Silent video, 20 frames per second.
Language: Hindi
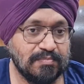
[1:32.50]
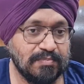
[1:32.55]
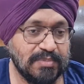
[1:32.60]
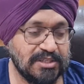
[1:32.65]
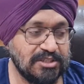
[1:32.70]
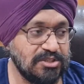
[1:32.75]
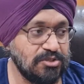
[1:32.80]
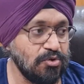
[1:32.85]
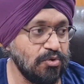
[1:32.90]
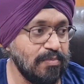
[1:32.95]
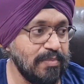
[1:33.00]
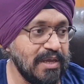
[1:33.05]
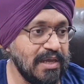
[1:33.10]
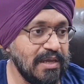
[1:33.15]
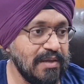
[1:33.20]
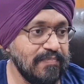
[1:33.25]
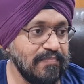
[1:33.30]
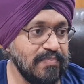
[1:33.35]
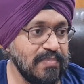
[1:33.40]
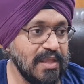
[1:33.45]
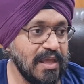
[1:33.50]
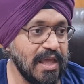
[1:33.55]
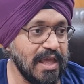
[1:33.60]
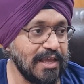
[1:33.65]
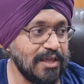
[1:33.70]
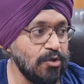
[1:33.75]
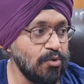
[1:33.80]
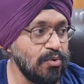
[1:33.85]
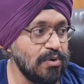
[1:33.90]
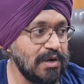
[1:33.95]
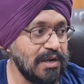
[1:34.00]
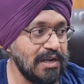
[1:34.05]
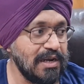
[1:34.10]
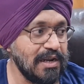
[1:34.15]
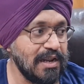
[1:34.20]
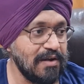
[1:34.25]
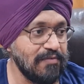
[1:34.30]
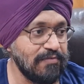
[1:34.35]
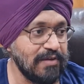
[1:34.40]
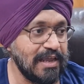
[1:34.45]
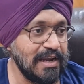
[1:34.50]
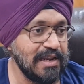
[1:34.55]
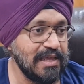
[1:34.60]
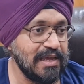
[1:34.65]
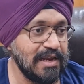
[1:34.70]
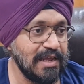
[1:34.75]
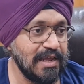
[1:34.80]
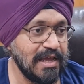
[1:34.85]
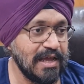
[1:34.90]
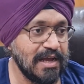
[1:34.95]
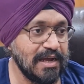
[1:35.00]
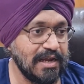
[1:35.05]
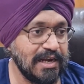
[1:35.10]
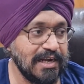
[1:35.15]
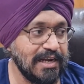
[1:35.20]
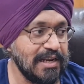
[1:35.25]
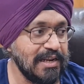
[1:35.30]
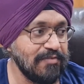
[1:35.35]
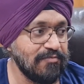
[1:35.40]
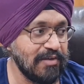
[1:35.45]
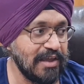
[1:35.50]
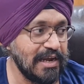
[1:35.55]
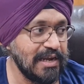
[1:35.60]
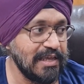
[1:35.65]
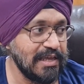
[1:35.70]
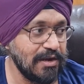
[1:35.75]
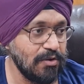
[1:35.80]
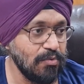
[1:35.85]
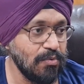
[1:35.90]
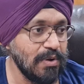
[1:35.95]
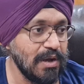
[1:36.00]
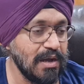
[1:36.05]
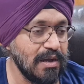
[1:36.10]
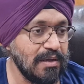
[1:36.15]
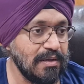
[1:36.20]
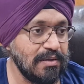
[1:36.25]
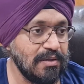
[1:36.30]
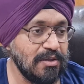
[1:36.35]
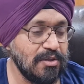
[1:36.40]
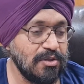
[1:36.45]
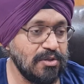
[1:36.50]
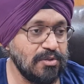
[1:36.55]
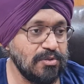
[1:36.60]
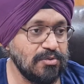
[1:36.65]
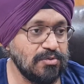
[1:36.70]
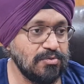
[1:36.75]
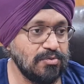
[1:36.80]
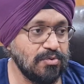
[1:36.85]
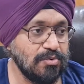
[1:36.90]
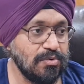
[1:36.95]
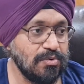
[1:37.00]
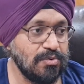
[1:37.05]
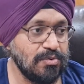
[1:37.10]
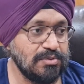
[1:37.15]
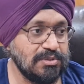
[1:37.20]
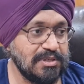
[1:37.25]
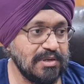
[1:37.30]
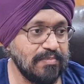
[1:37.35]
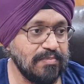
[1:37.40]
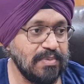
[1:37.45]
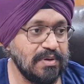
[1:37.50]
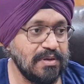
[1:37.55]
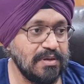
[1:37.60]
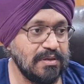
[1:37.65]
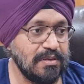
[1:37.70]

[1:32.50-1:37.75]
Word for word: बच्चों में एक्यूट रीनल फेलियर या किडनी फेलियर हुआ तो जब